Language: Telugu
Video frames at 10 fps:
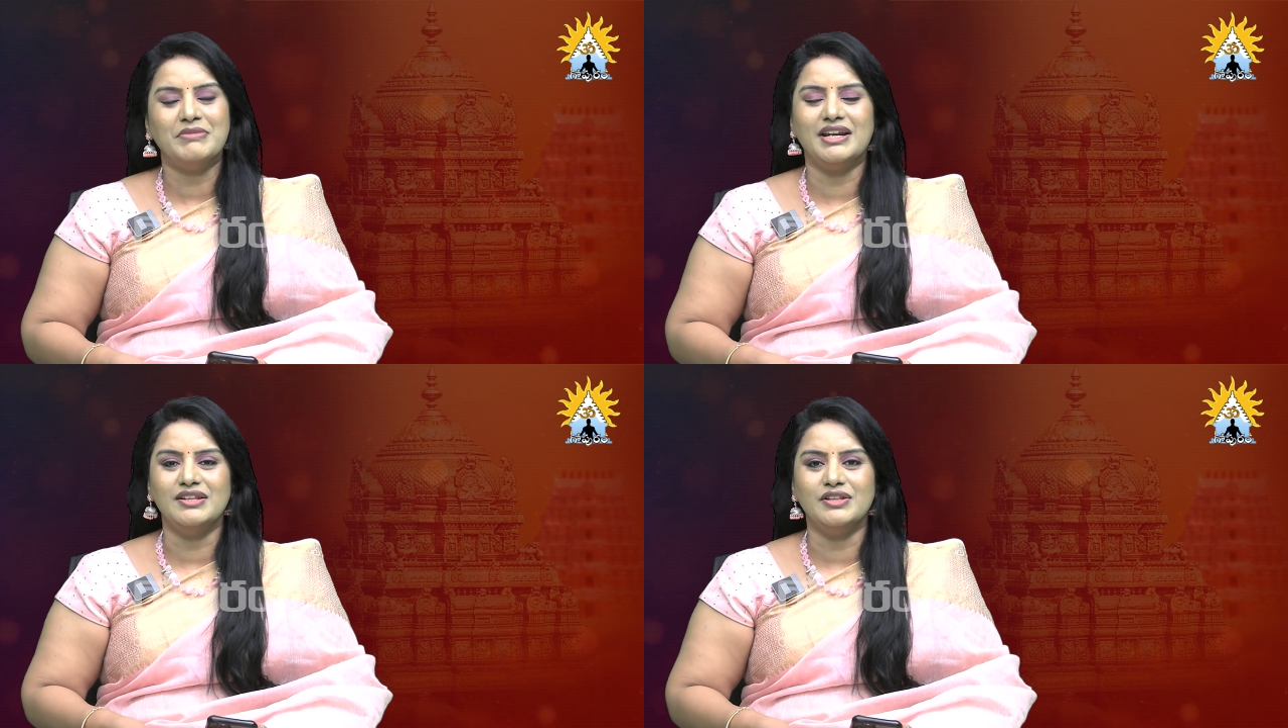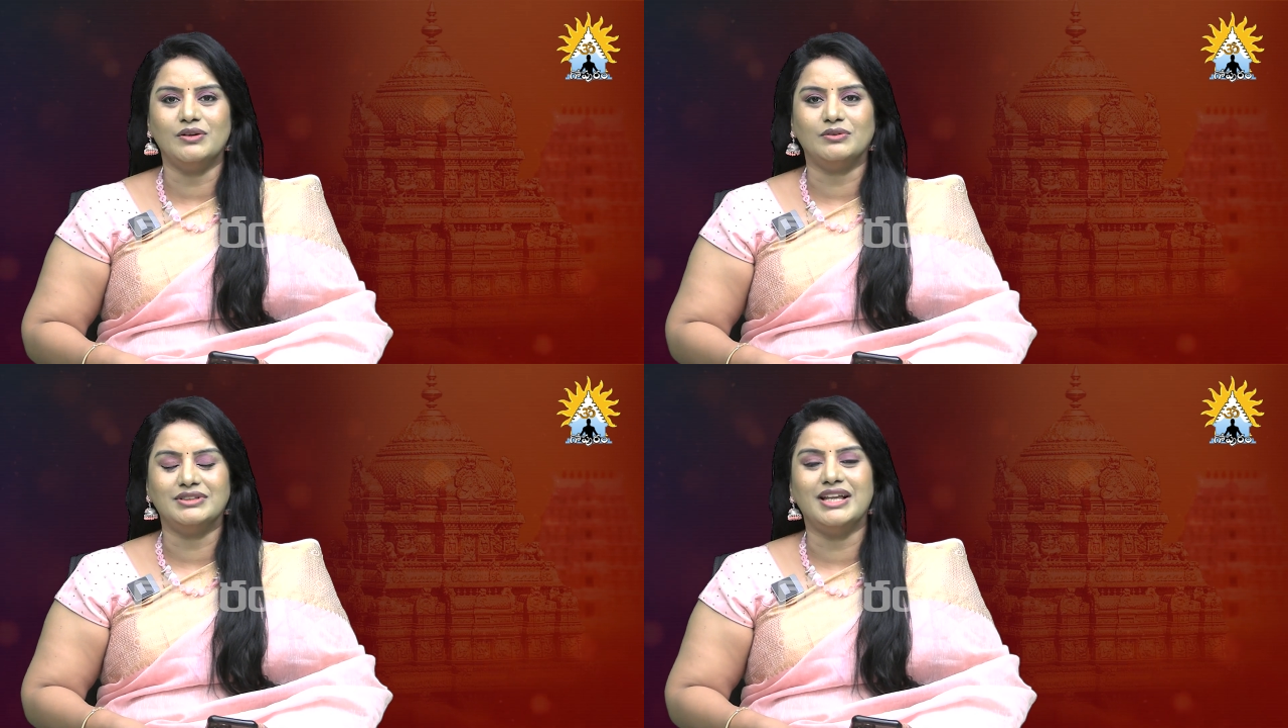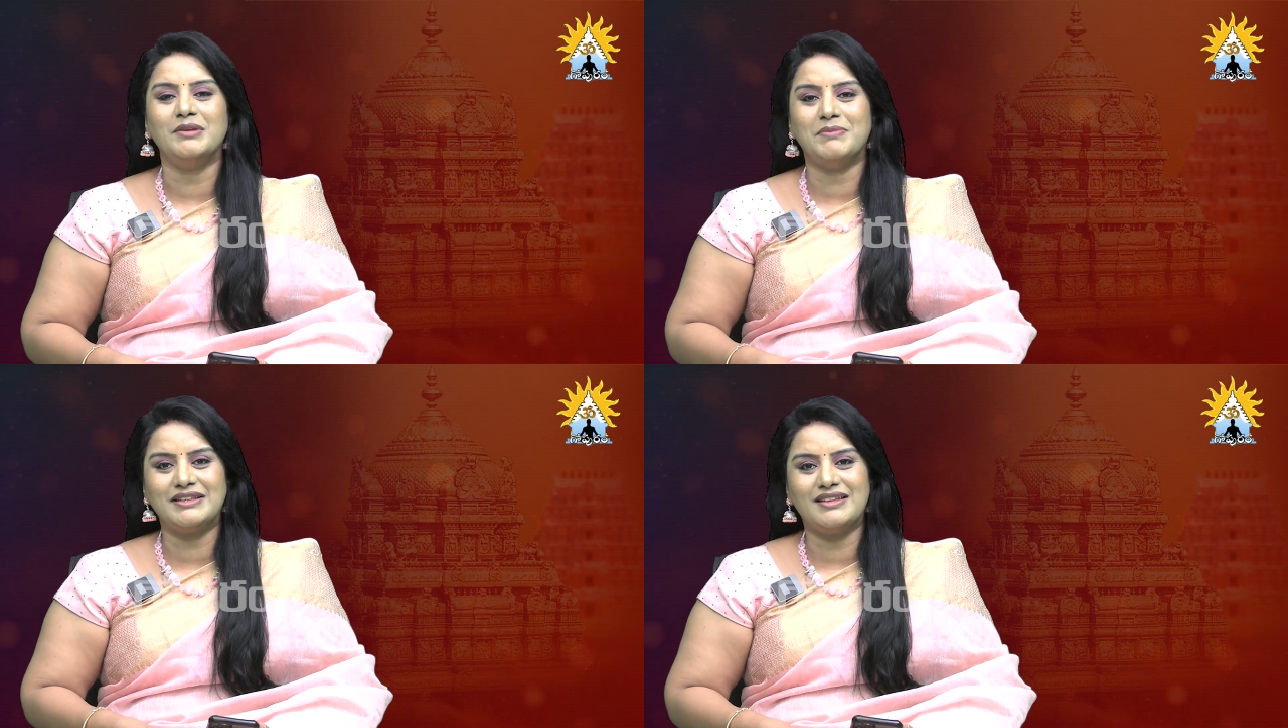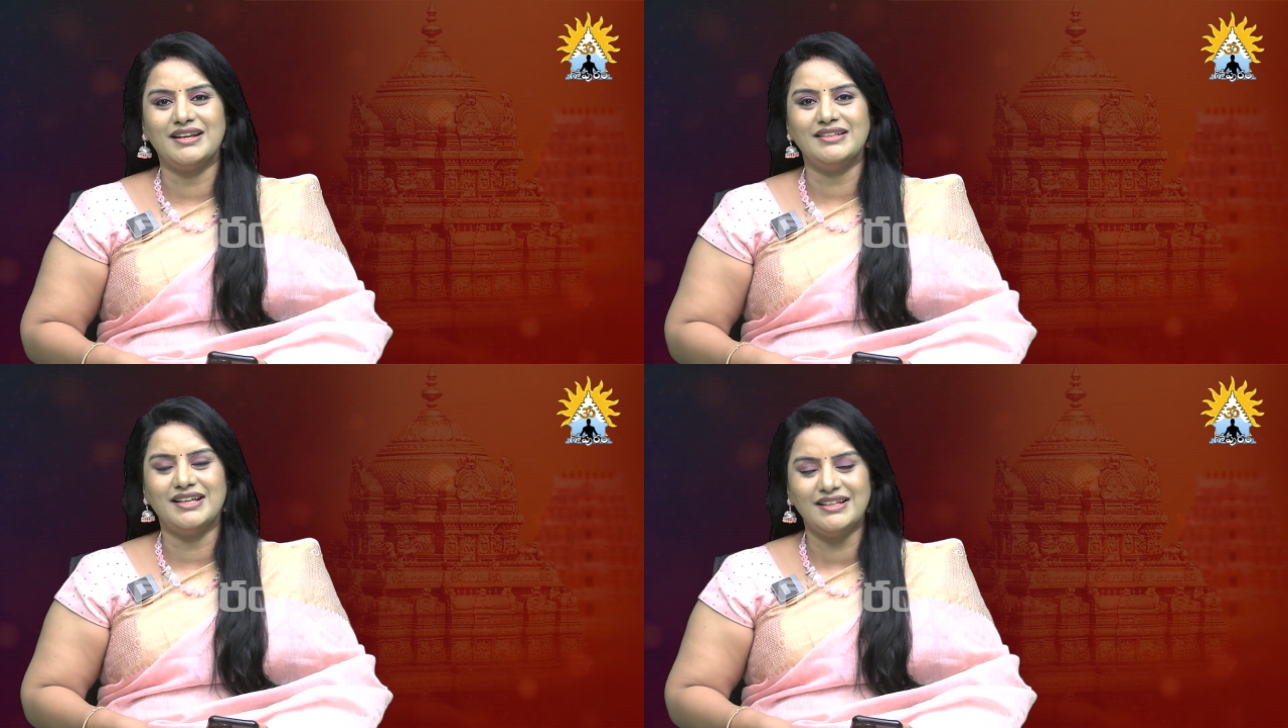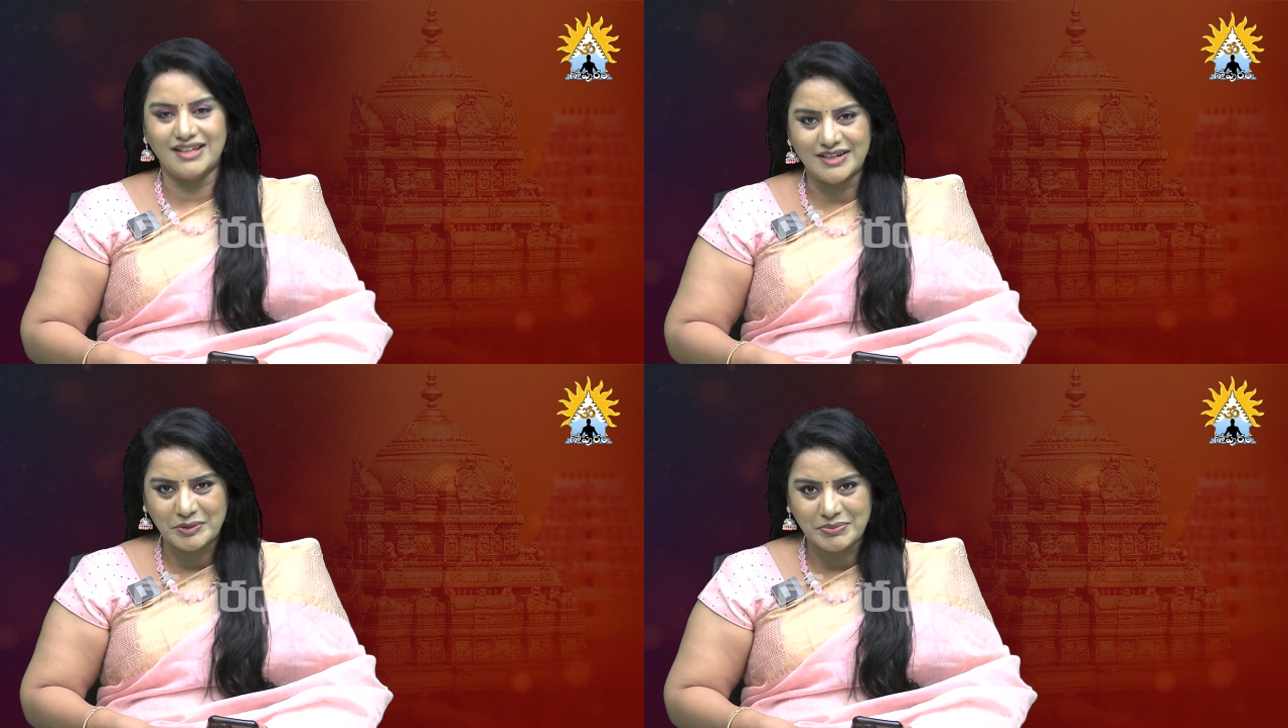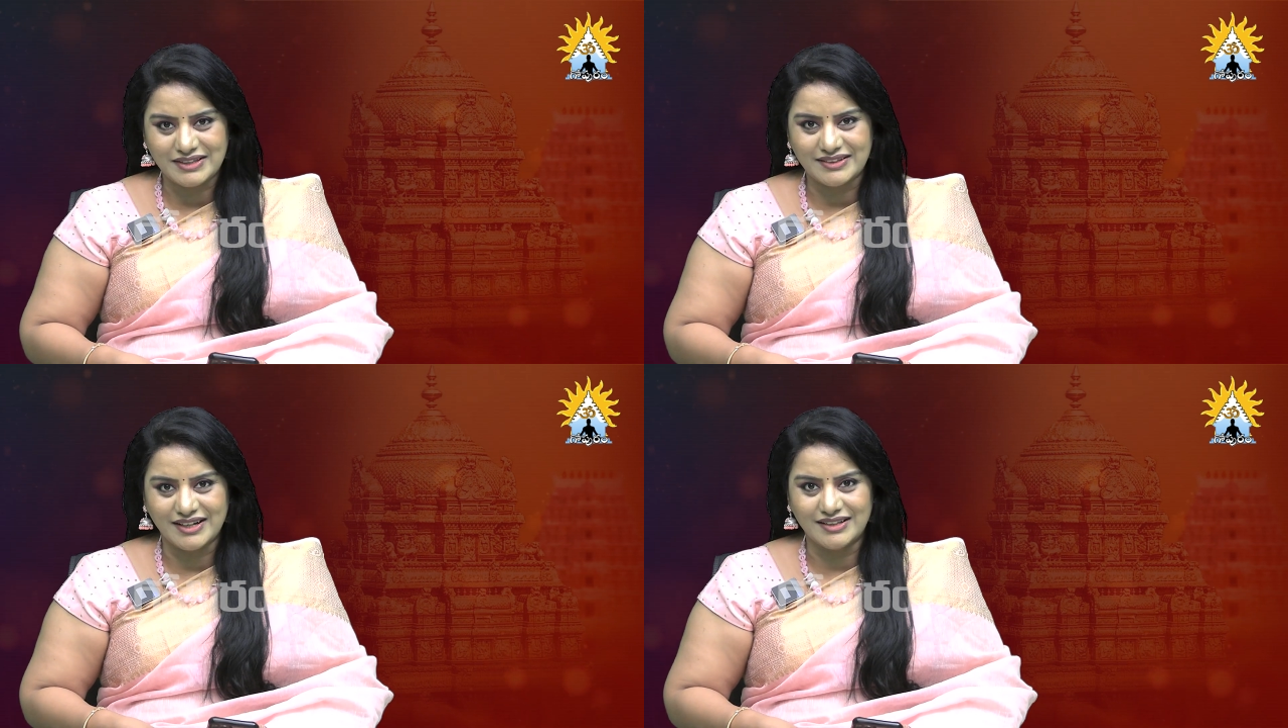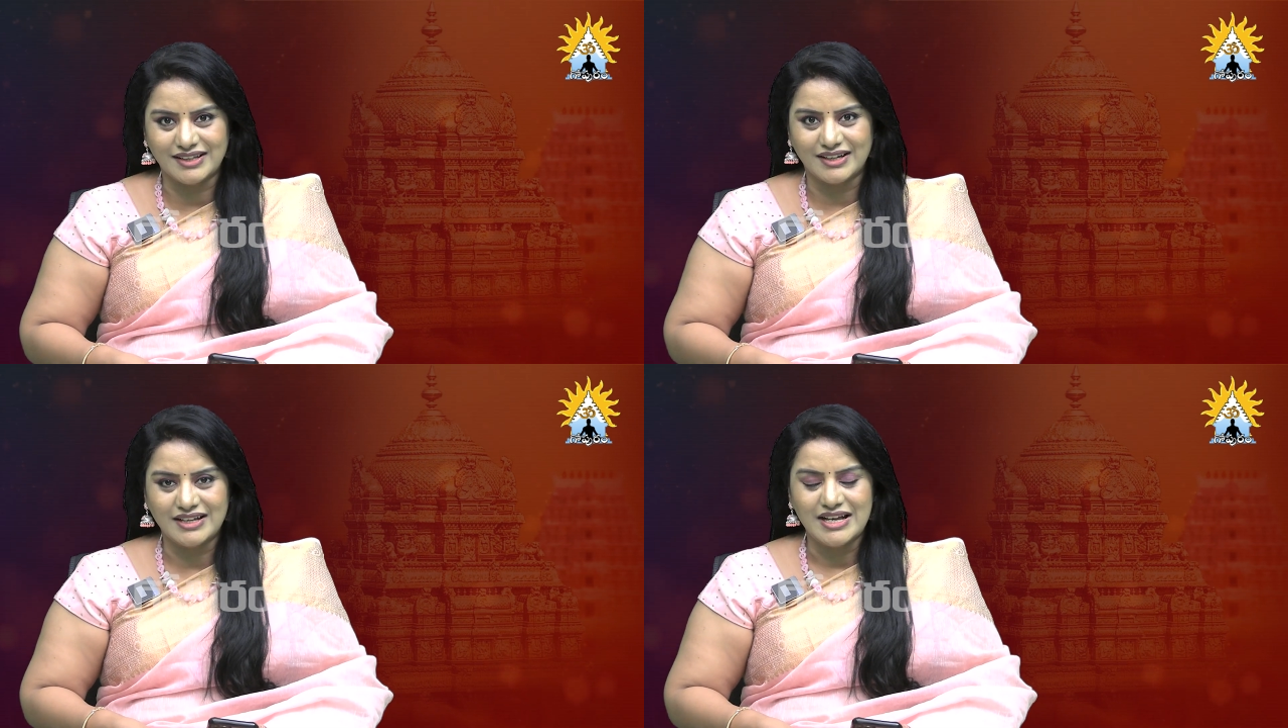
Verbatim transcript: మరి ఇందులో ఇందులో తల్లి పాత్ర ఎంత తండ్రి పాత్ర ఎంత